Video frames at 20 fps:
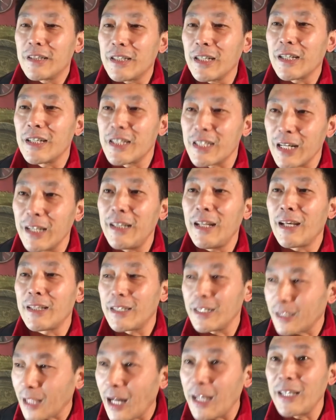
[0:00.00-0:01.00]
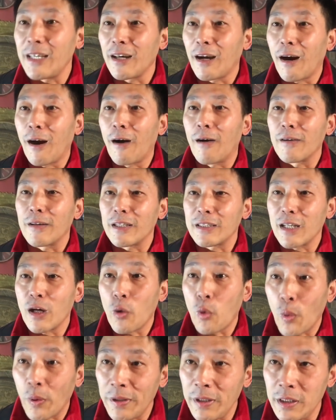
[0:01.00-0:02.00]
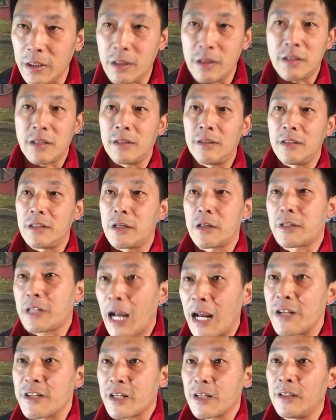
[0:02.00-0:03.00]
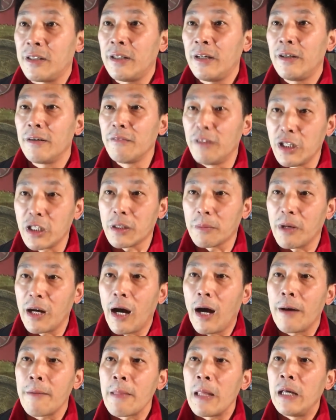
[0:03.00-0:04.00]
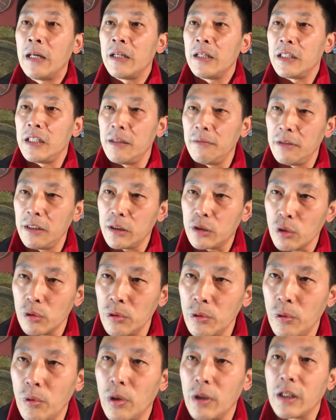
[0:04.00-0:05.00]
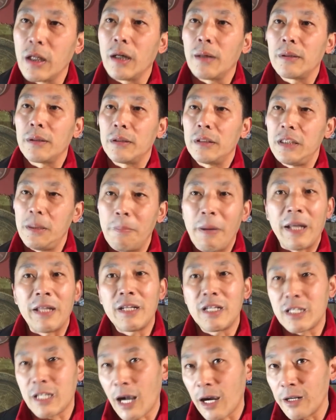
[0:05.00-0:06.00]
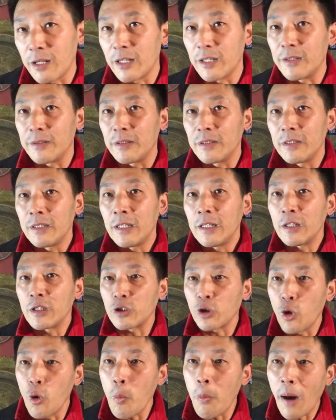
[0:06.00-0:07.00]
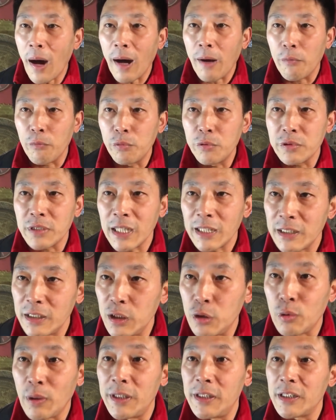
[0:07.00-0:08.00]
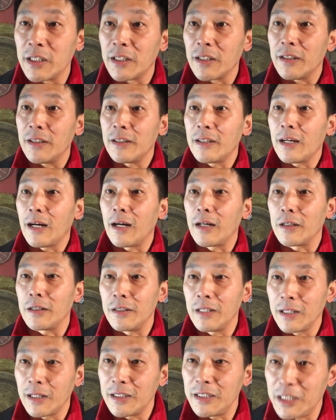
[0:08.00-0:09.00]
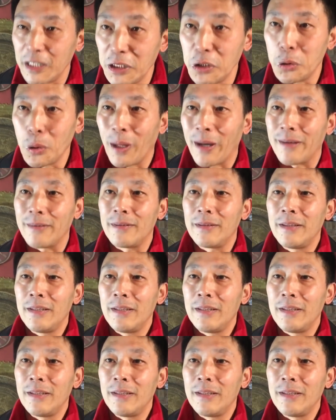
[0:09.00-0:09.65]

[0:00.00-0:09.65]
这个神呢，得打引号。他在国内是神，是战神。为什么呀？因为中国的一般的商人，都怕吴三桂专政啊，那个鹰犬，